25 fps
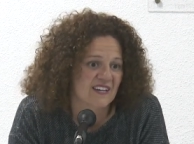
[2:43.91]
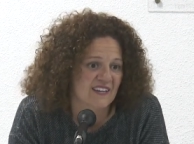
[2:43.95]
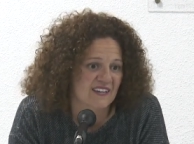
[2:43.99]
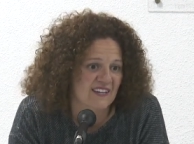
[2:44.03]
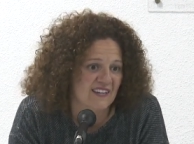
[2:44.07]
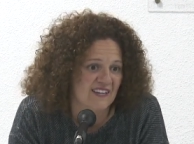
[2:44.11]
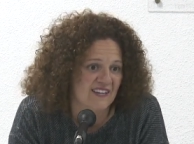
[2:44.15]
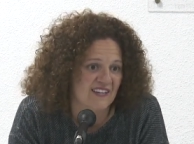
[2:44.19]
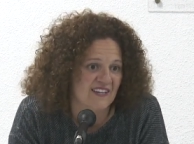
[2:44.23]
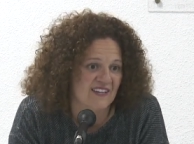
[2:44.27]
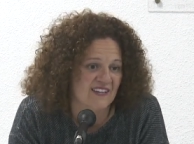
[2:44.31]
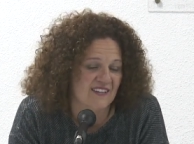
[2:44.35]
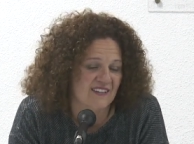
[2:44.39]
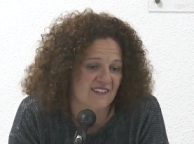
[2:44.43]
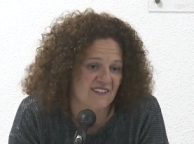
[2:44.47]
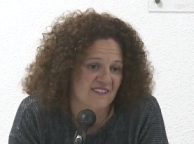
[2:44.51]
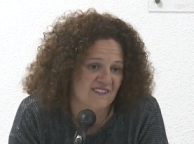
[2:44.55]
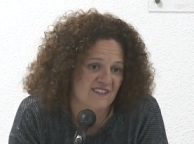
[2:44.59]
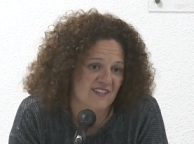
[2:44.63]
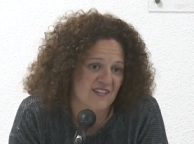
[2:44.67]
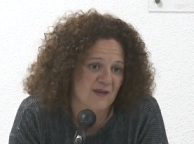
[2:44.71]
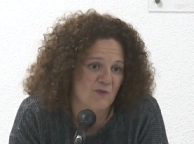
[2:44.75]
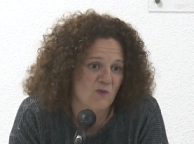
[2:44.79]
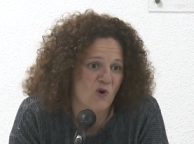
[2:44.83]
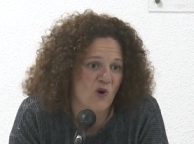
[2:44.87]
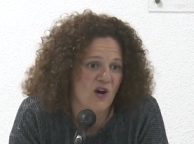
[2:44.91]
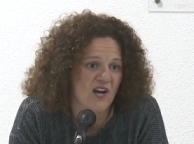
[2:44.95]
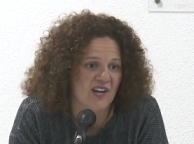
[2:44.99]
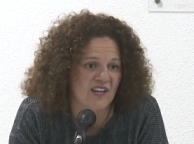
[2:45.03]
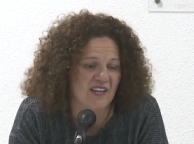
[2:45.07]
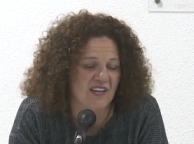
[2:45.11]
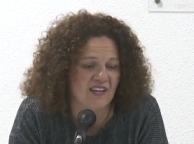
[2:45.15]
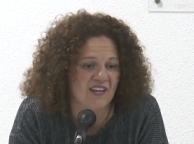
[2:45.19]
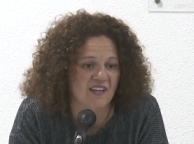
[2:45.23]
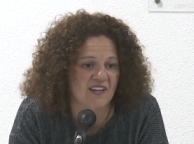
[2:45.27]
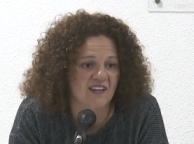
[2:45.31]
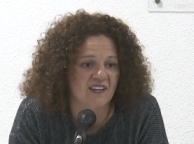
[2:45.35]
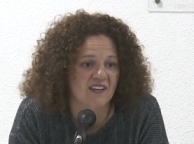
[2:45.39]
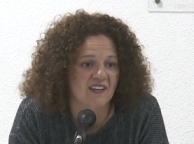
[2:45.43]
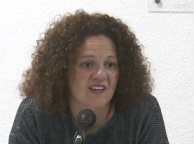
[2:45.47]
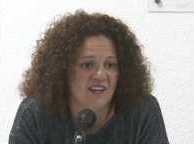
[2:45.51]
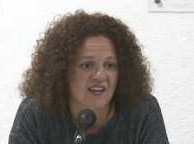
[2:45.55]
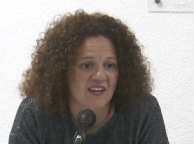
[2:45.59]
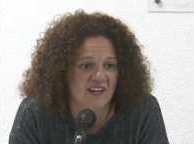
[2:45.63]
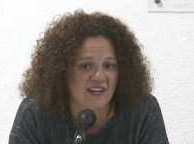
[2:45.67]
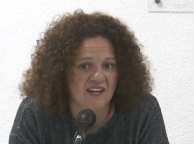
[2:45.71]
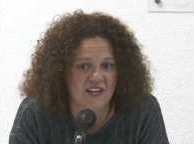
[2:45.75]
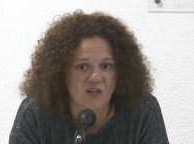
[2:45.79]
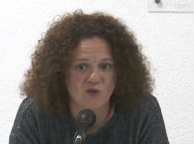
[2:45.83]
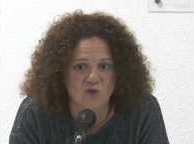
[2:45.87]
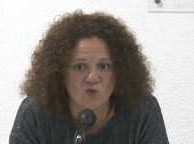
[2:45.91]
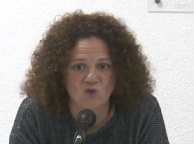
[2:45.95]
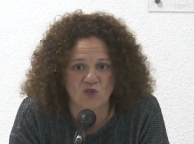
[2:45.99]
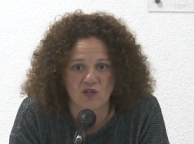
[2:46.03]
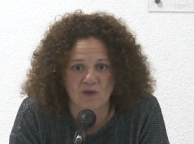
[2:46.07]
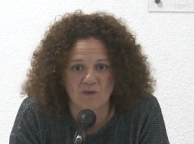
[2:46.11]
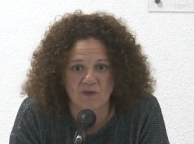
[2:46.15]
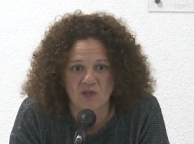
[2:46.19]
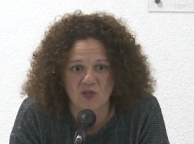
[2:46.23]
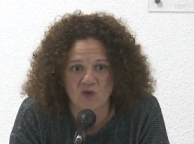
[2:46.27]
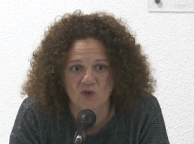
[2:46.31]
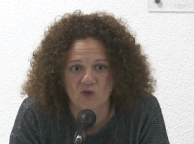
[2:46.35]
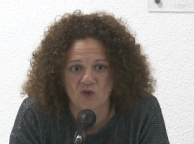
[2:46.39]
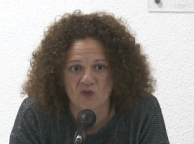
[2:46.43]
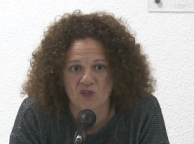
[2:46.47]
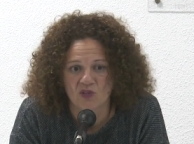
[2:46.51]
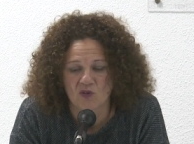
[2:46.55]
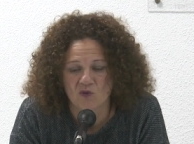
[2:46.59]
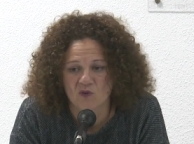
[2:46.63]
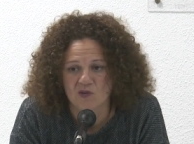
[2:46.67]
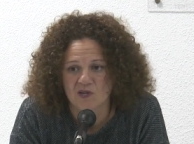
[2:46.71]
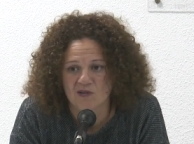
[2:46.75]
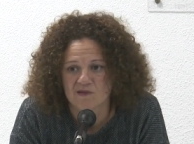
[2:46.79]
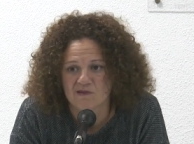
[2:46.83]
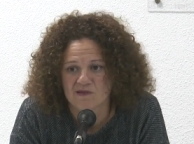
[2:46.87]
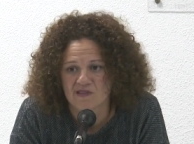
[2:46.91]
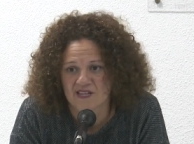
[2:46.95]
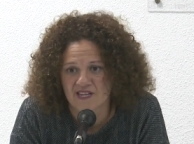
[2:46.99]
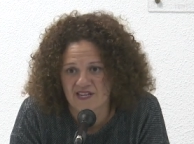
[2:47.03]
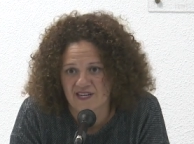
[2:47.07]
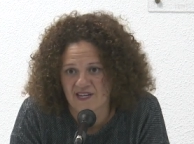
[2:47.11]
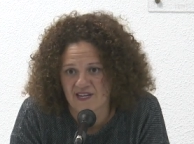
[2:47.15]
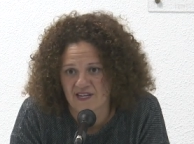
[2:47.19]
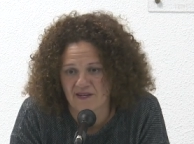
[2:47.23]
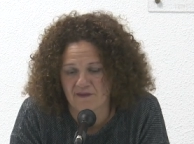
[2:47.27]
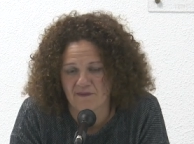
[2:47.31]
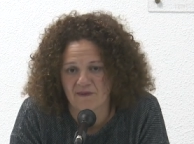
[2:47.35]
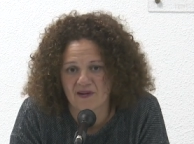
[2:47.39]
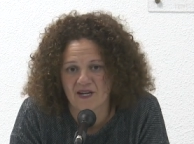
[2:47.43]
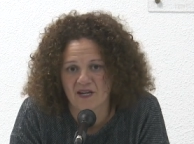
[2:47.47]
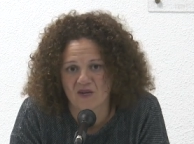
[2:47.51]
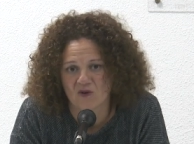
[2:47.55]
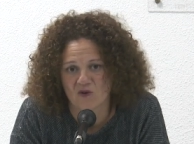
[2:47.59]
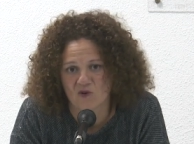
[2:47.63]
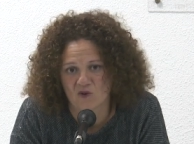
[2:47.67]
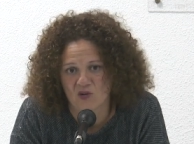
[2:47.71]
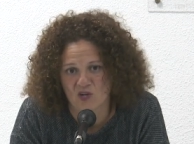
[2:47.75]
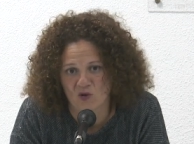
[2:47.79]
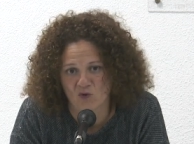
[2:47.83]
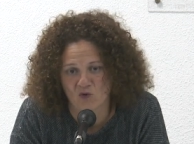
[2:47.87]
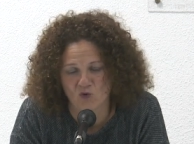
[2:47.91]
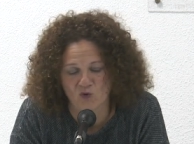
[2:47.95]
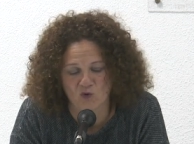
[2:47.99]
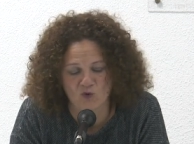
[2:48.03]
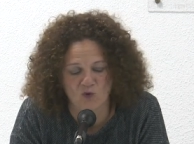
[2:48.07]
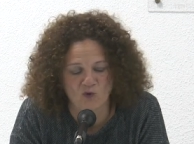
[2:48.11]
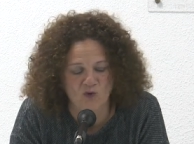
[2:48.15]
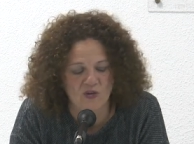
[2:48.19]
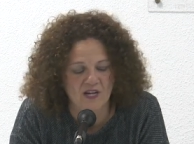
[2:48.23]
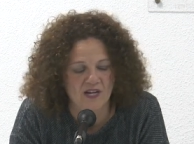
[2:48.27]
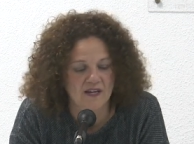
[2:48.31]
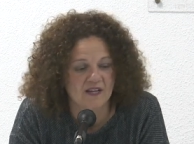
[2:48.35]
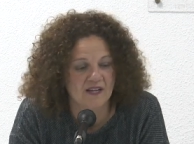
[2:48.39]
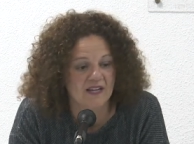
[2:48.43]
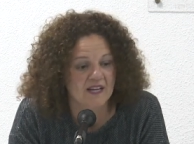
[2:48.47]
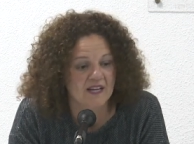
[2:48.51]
que tenemos aquí en el Ayuntamiento de, Nerva con la cultura.